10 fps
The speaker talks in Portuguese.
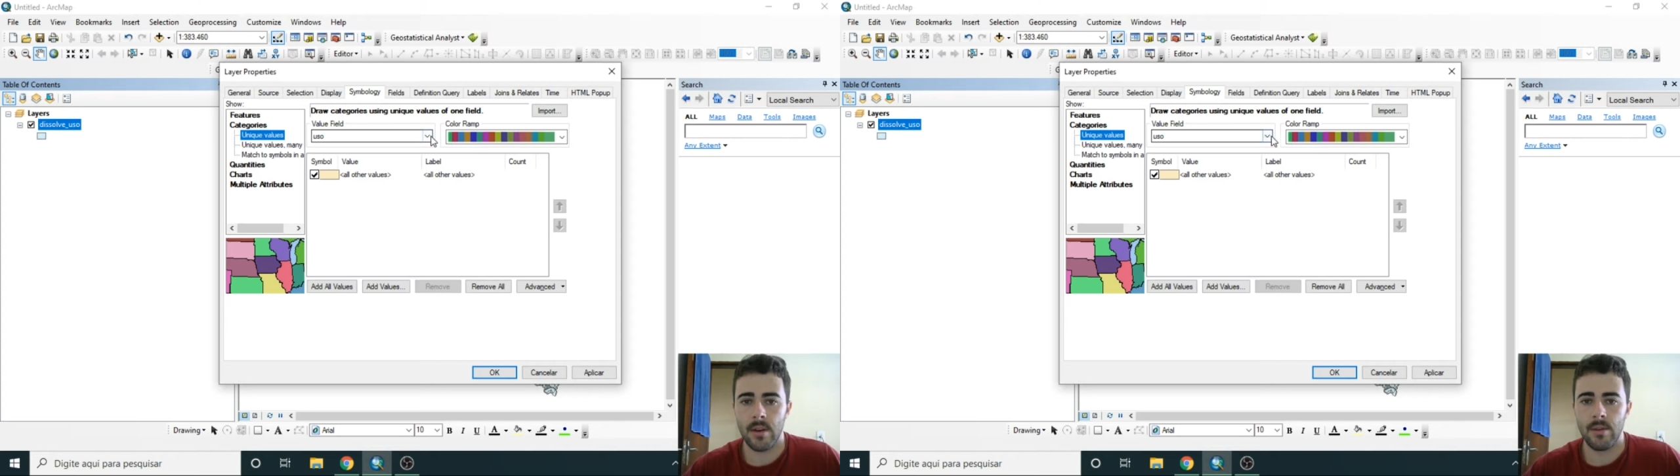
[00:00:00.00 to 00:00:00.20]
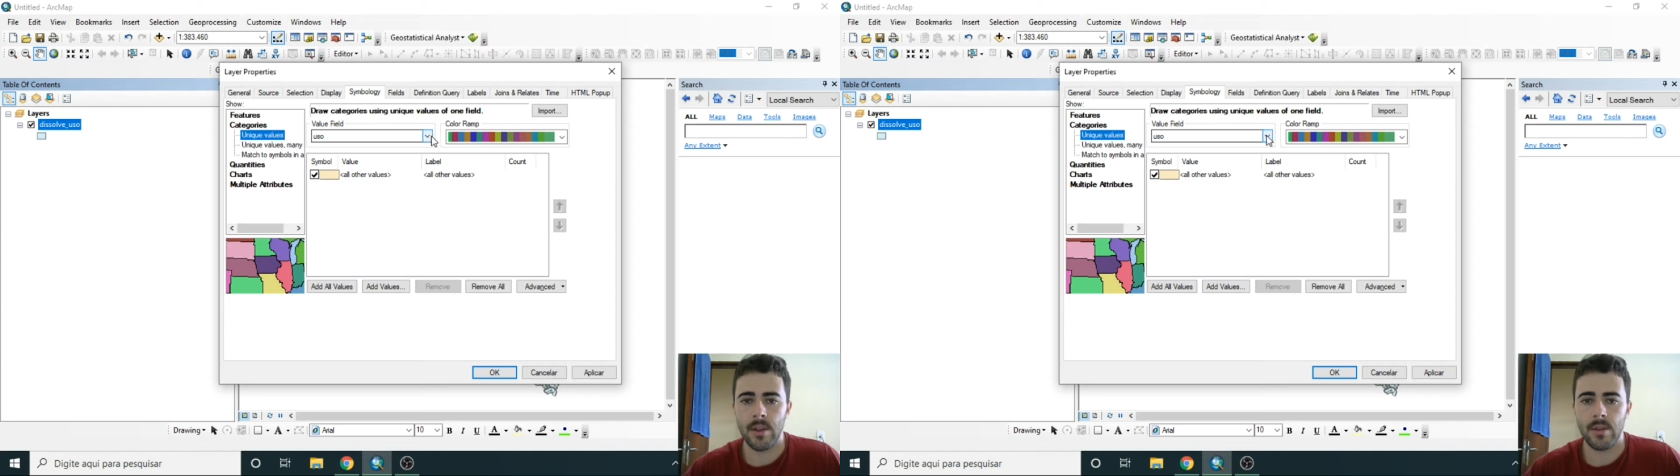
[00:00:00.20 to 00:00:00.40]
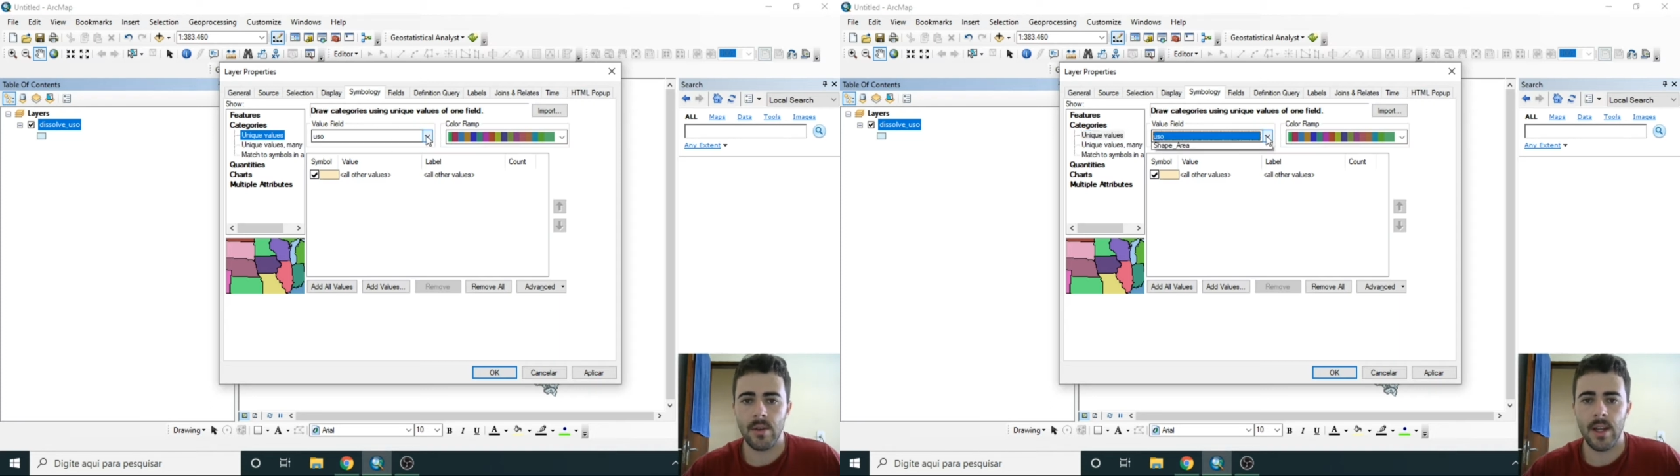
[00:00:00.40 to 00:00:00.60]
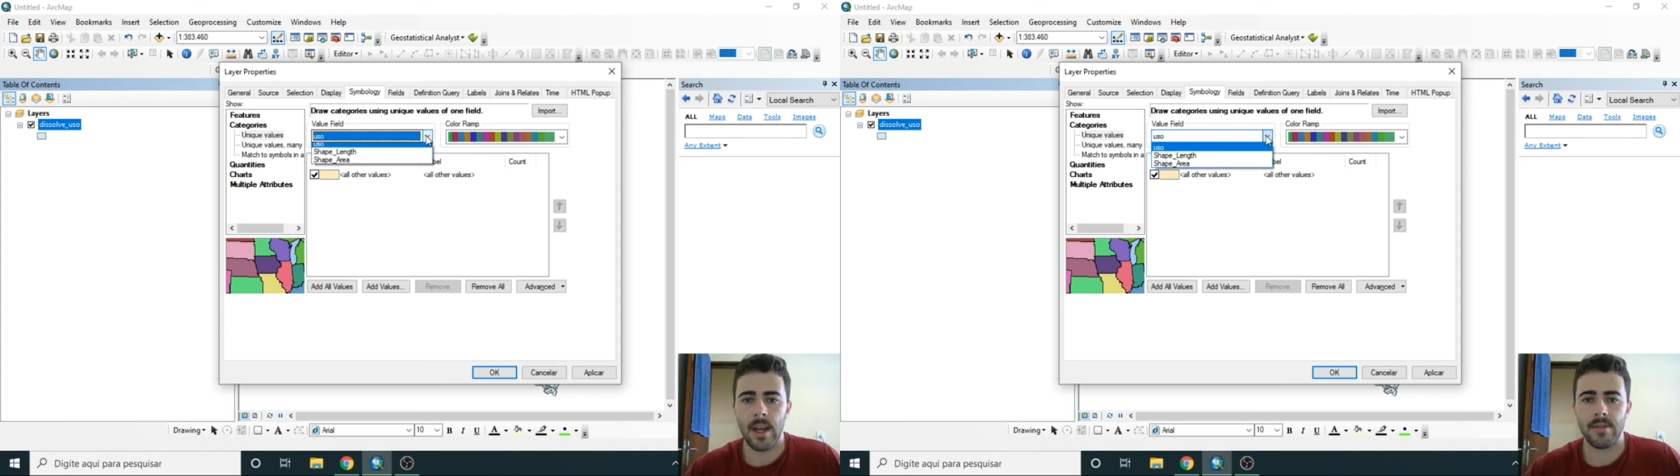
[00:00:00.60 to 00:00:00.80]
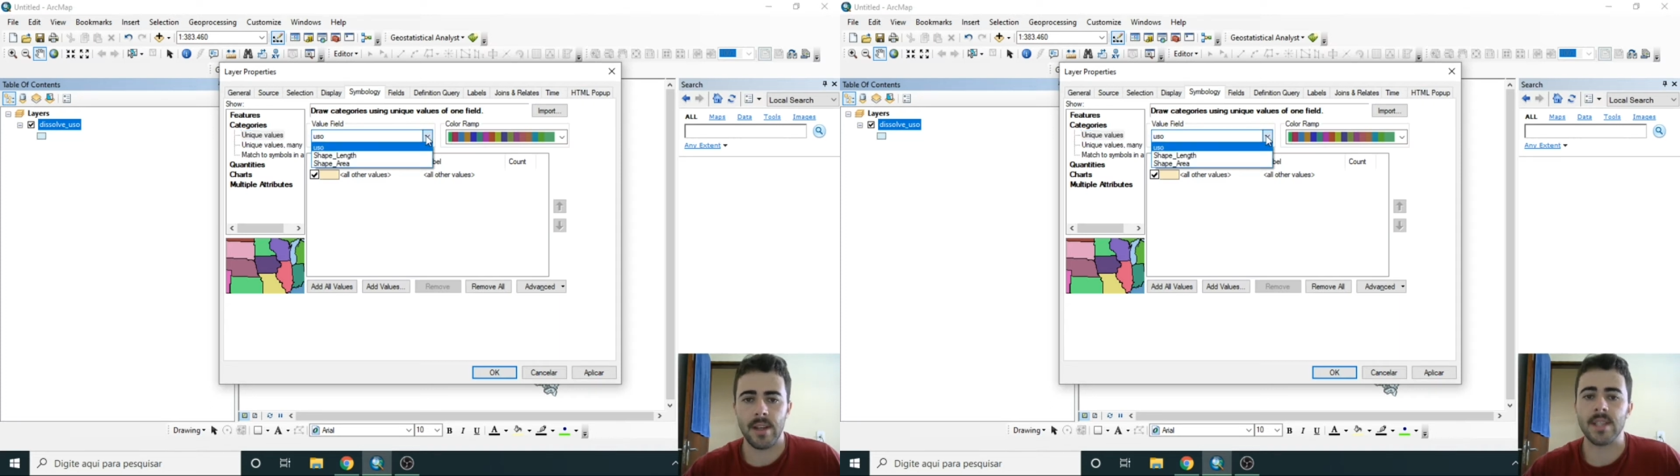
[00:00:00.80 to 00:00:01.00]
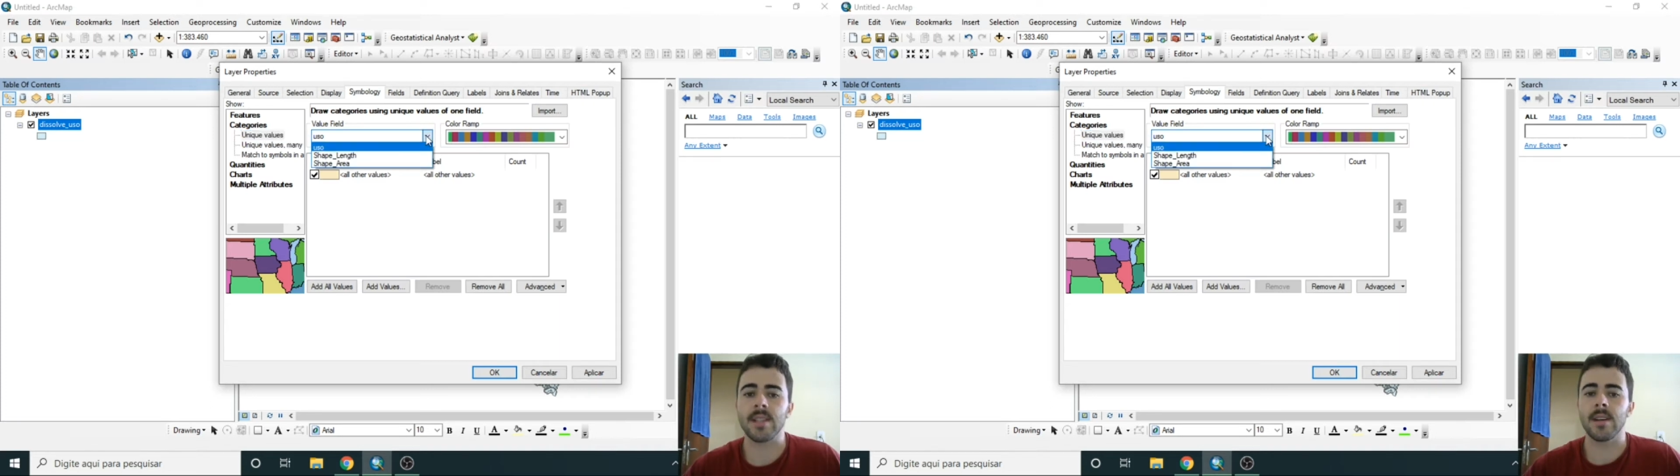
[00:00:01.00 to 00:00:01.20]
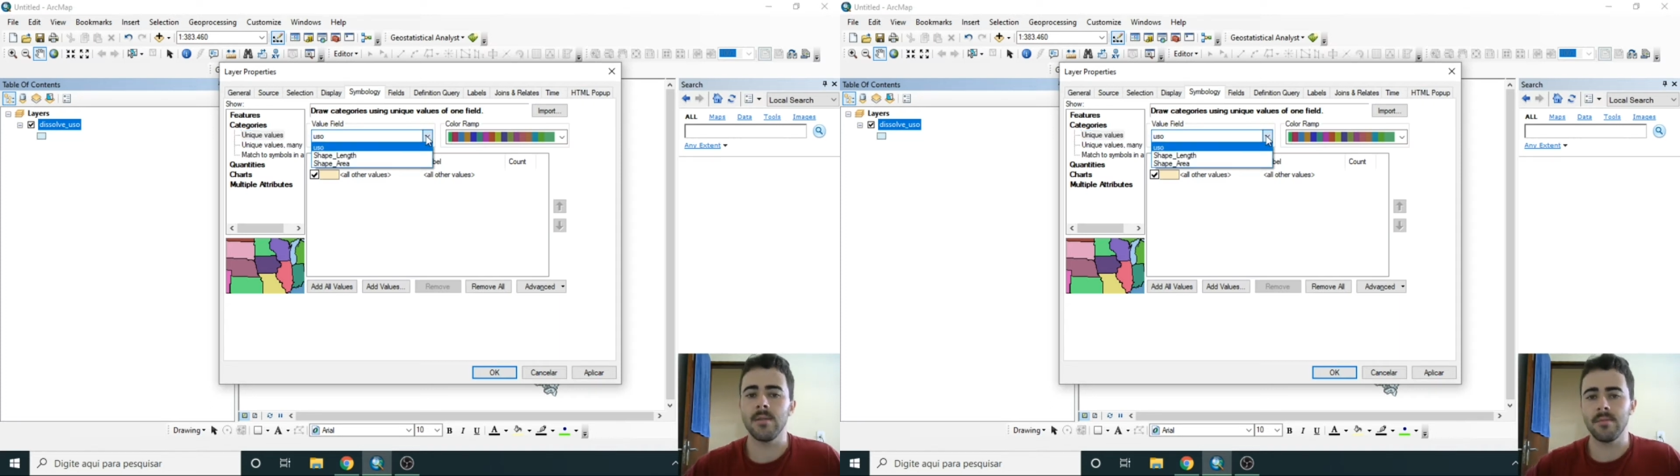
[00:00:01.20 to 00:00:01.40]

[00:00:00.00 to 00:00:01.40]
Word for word: Vou escolher a feição,